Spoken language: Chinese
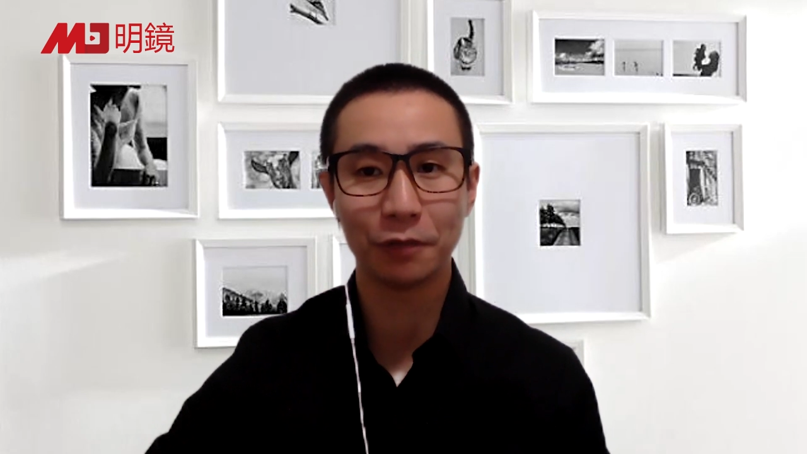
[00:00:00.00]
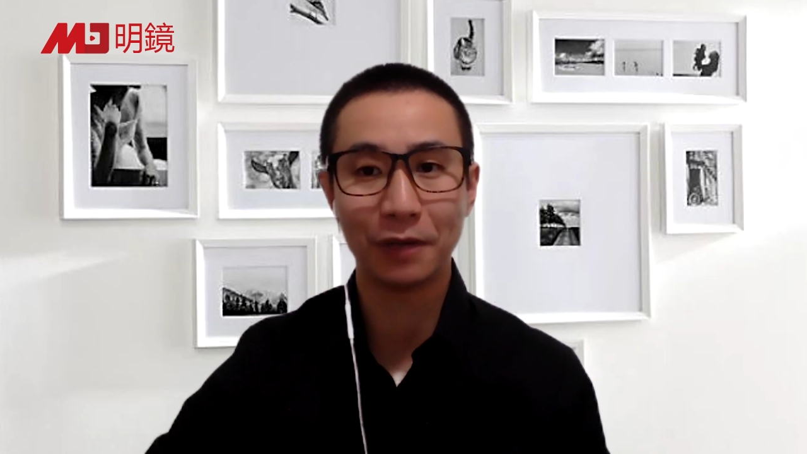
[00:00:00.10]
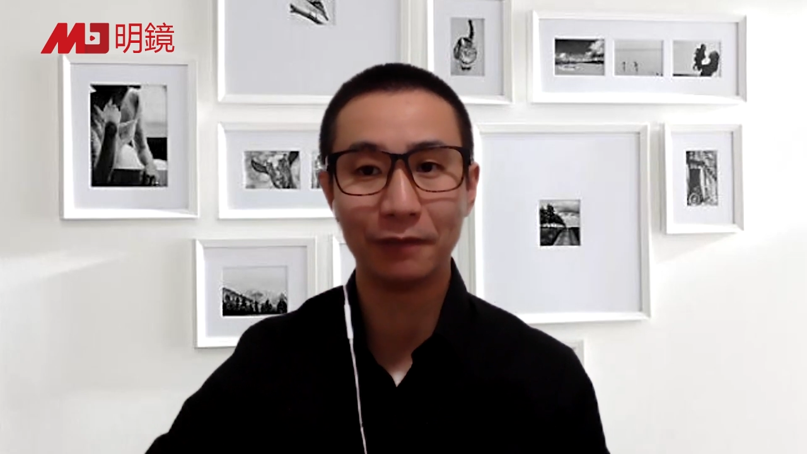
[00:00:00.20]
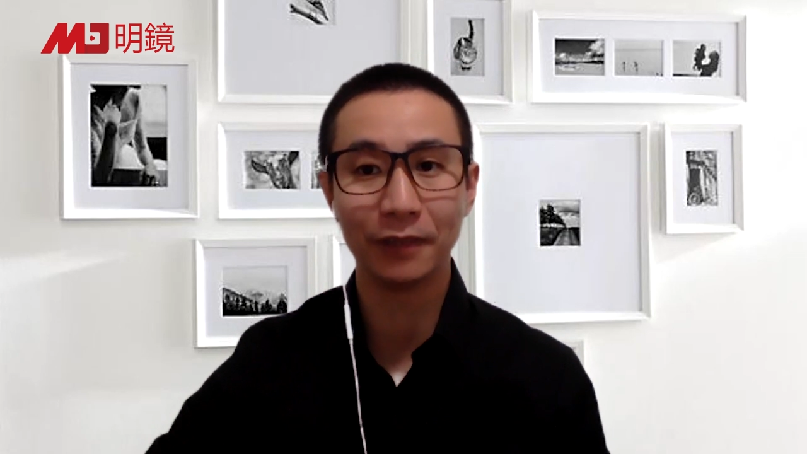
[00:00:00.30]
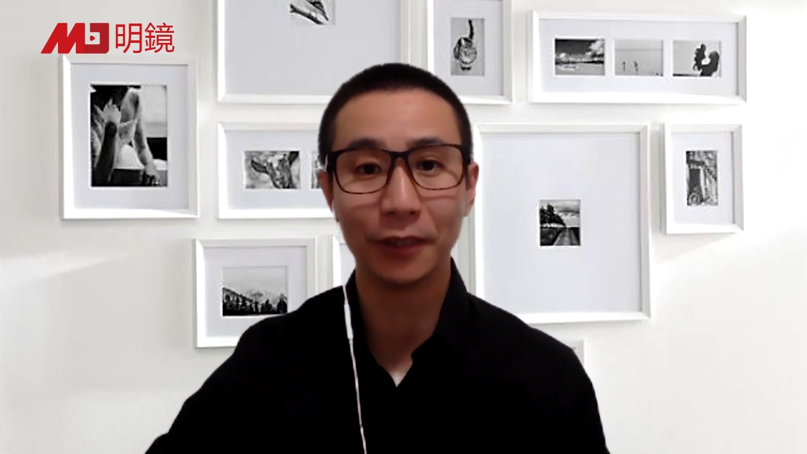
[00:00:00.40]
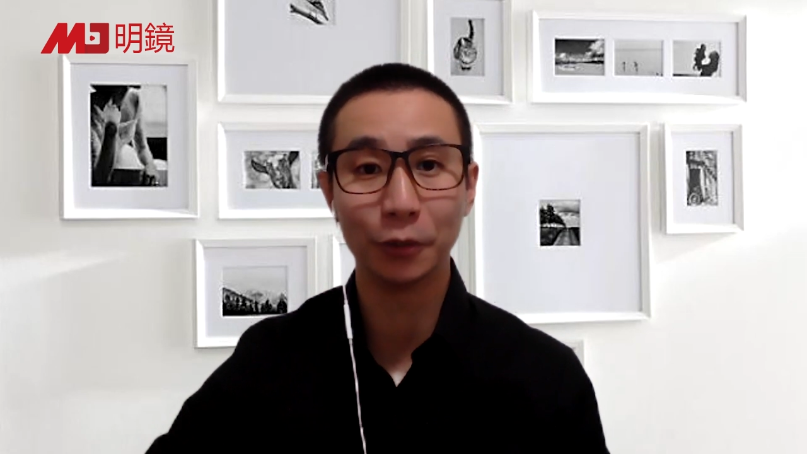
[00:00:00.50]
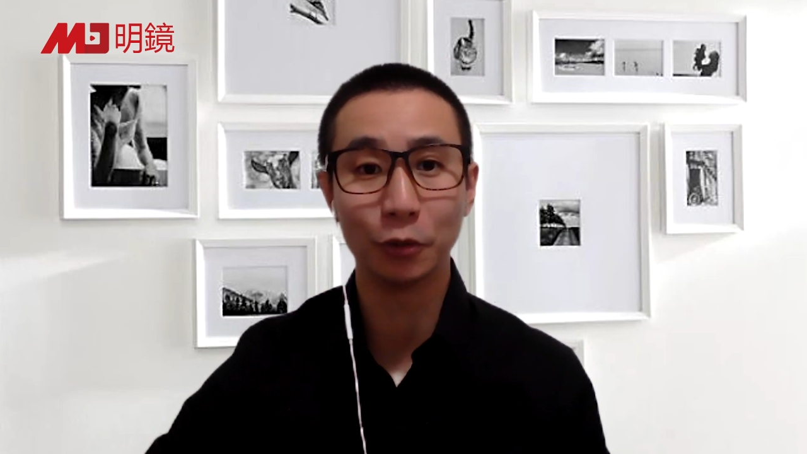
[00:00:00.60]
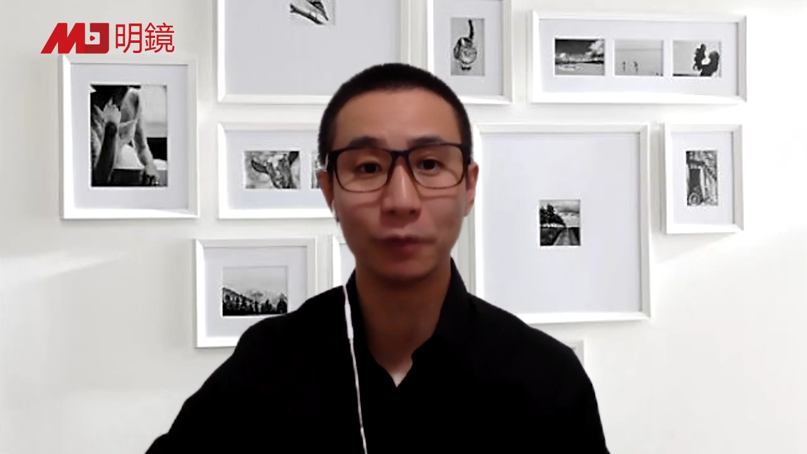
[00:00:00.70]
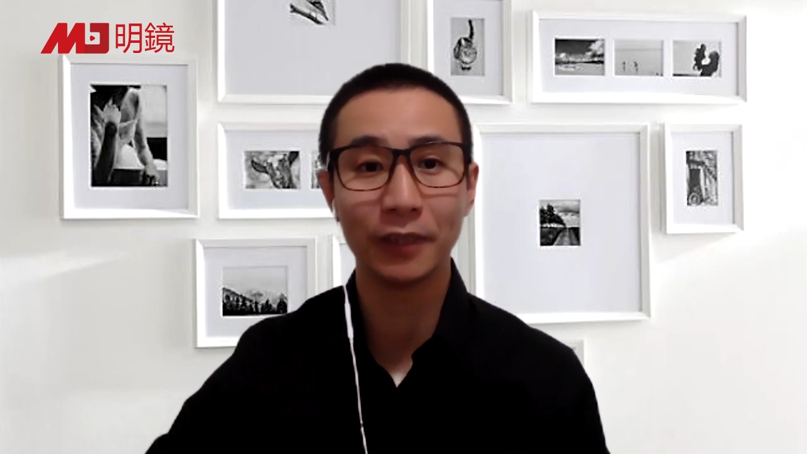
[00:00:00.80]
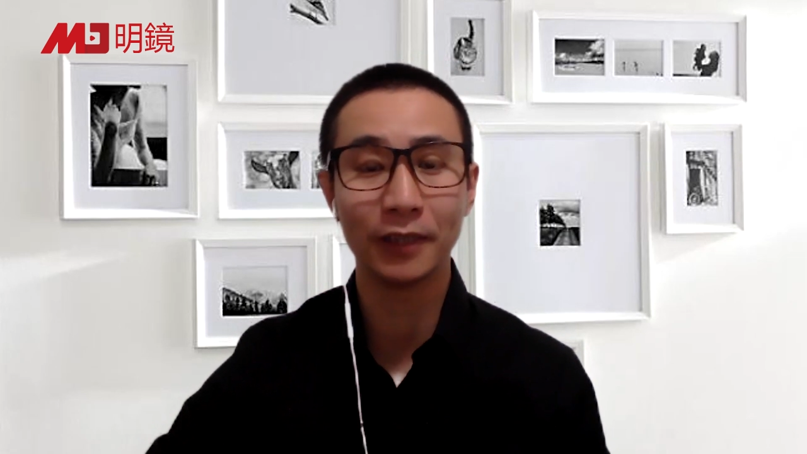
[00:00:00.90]
访问了
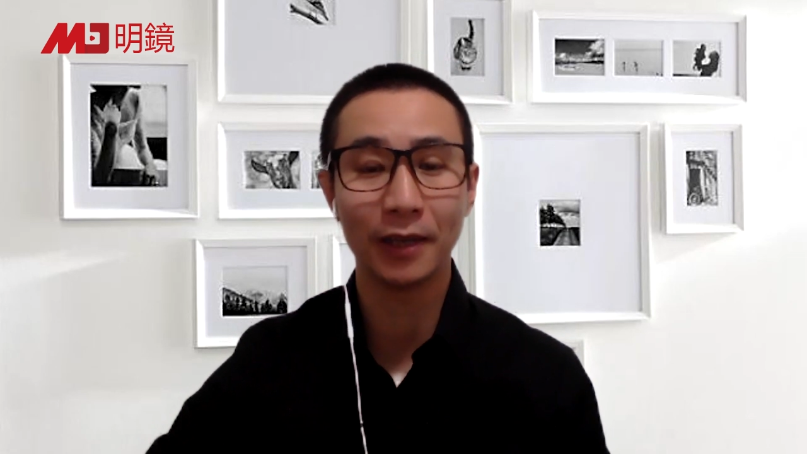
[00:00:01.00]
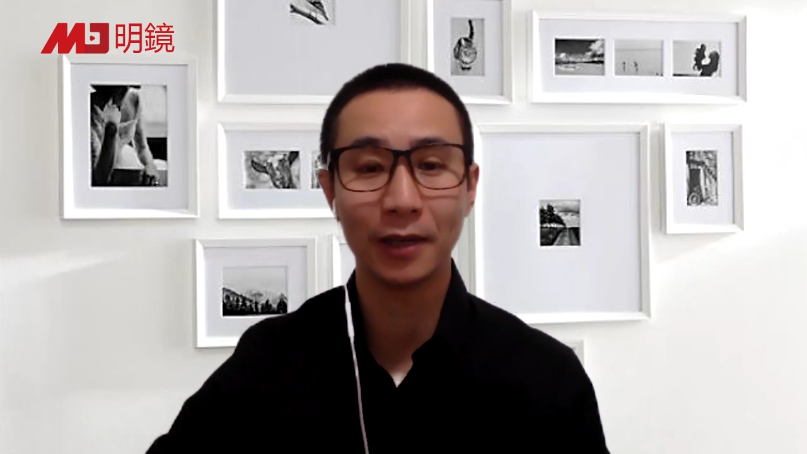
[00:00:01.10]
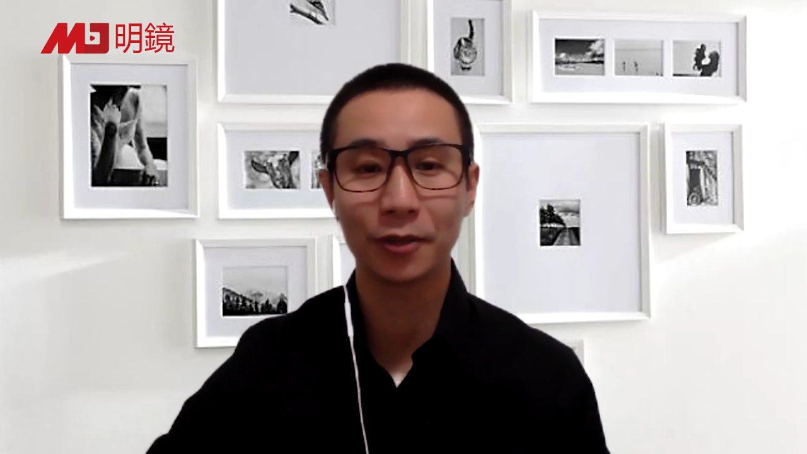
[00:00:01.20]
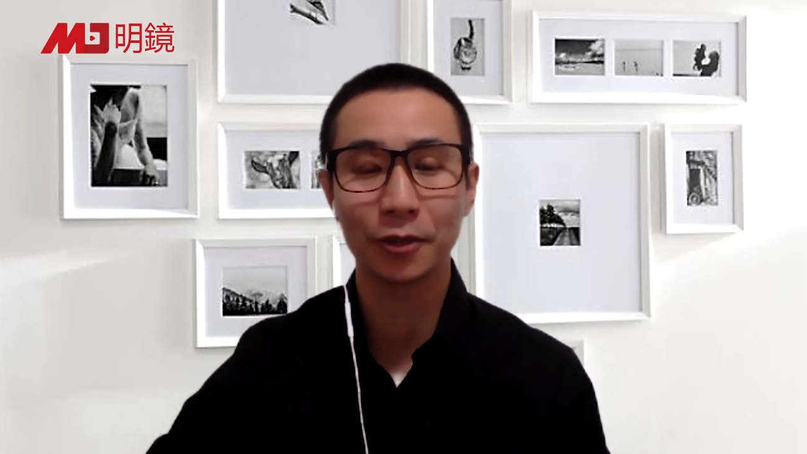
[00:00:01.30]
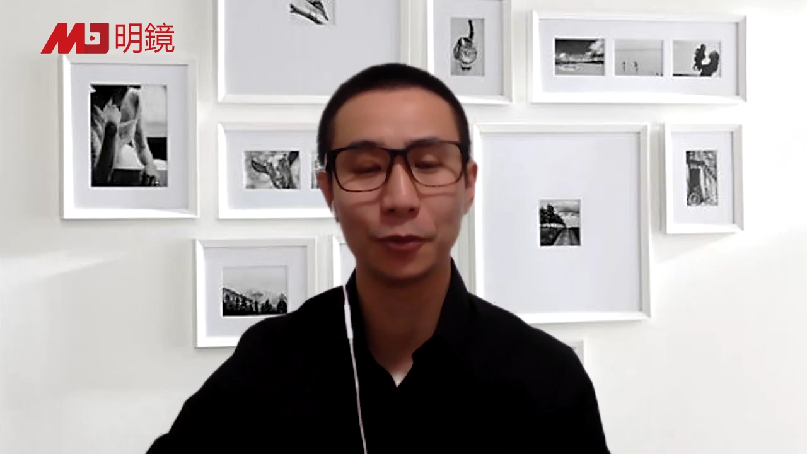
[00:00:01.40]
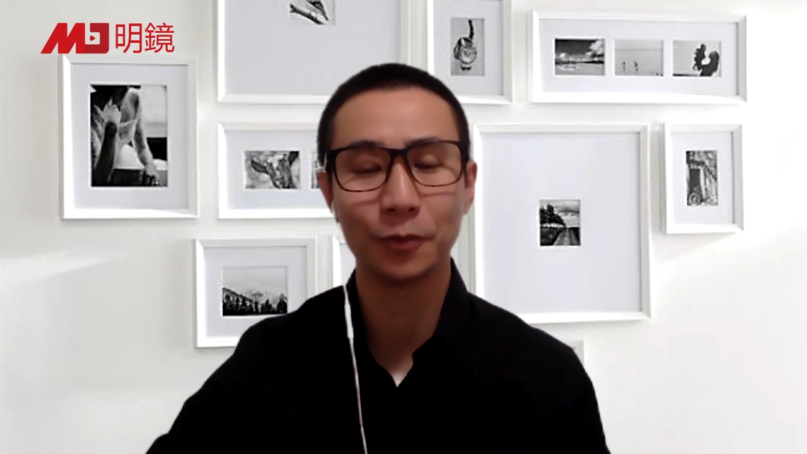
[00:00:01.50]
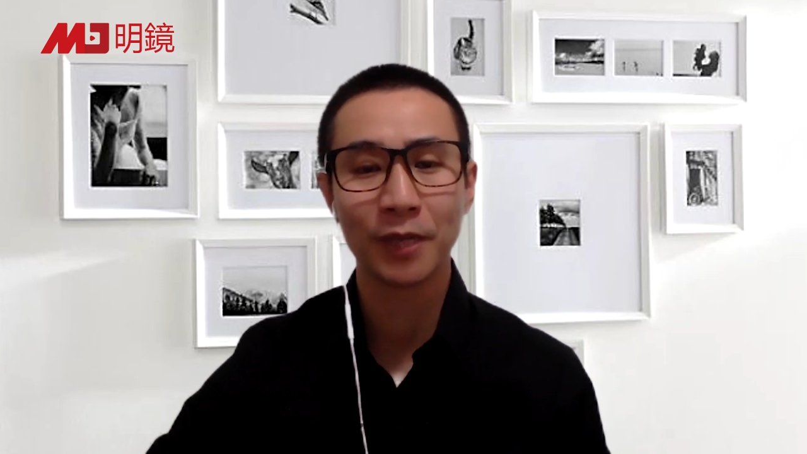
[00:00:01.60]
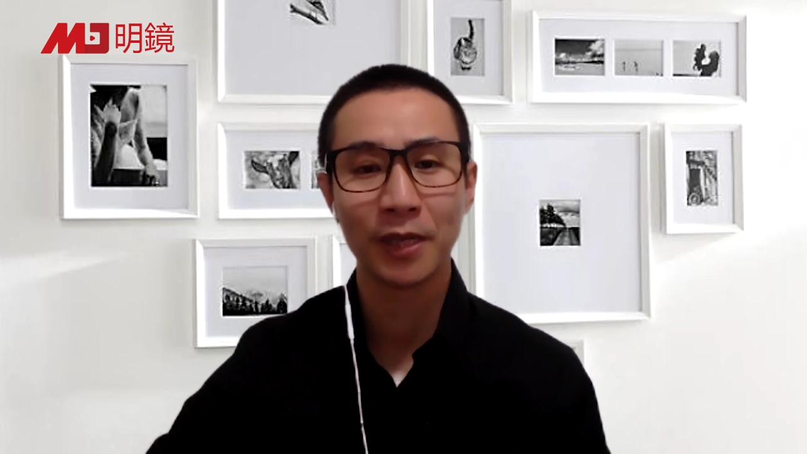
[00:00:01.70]
挪威的奥斯陆。